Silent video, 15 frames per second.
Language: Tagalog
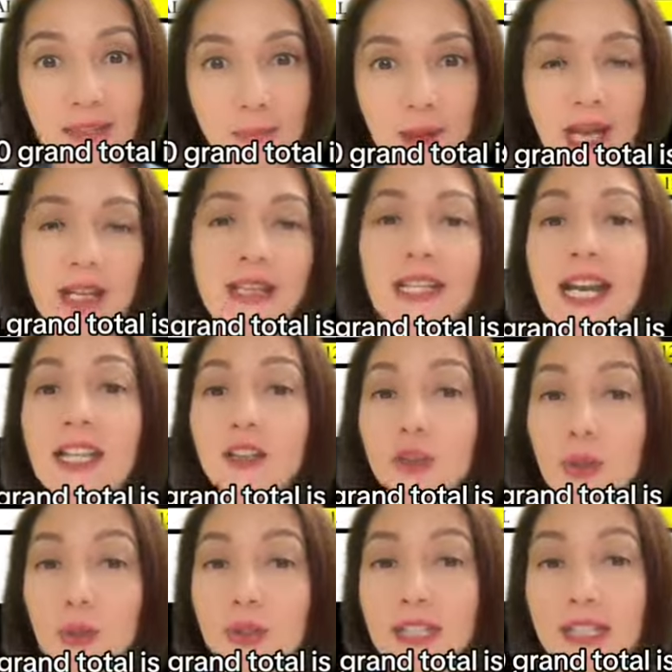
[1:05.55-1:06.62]
Diba? Grand
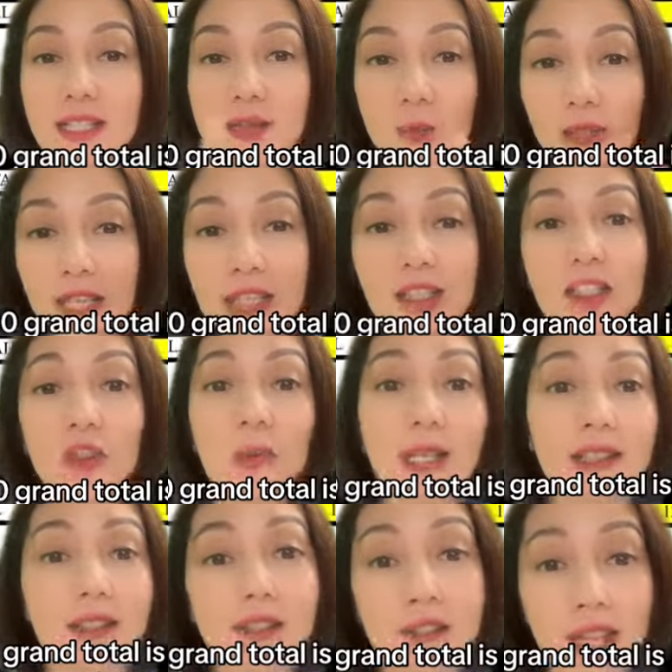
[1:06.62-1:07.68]
total is
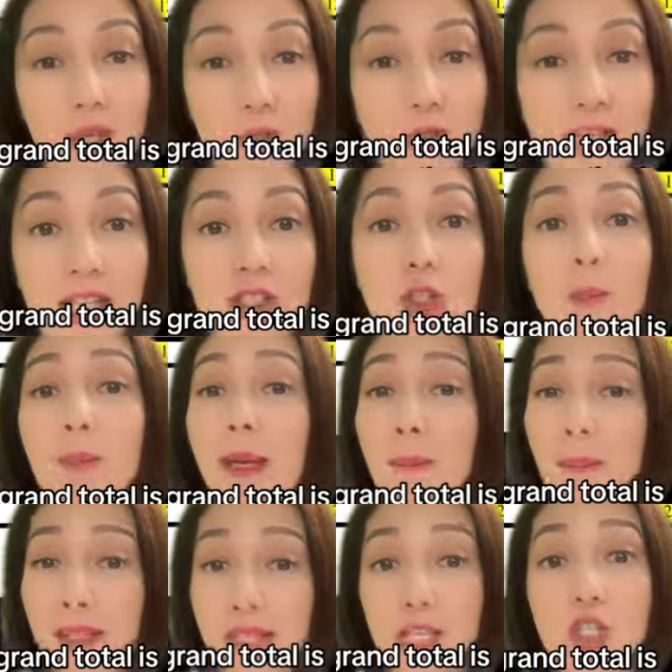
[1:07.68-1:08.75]
120,000. So
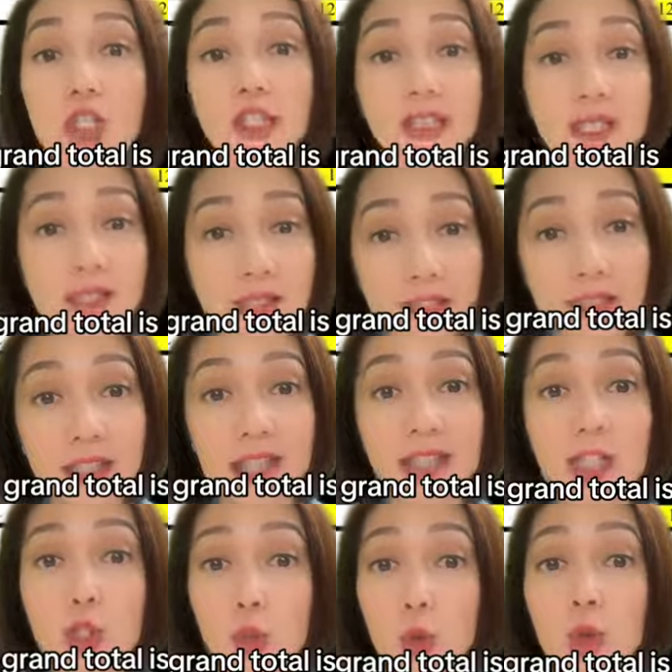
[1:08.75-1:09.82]
preparation is the key.
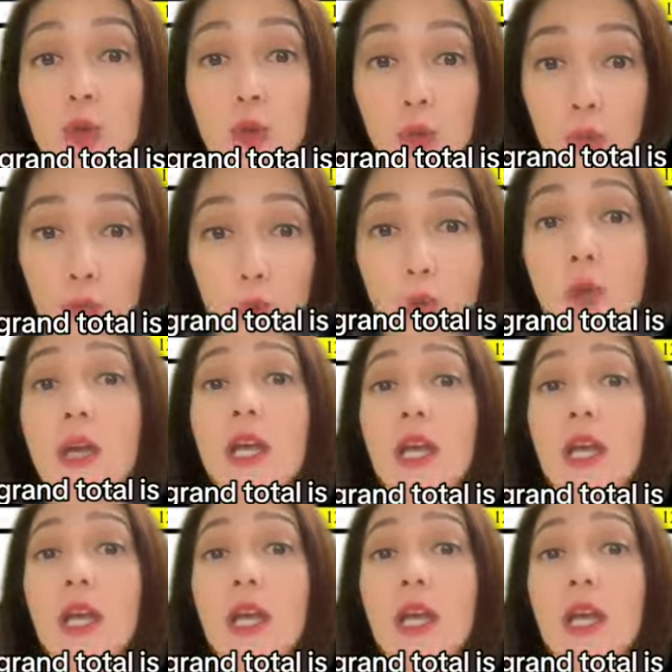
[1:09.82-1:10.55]
It's good to know.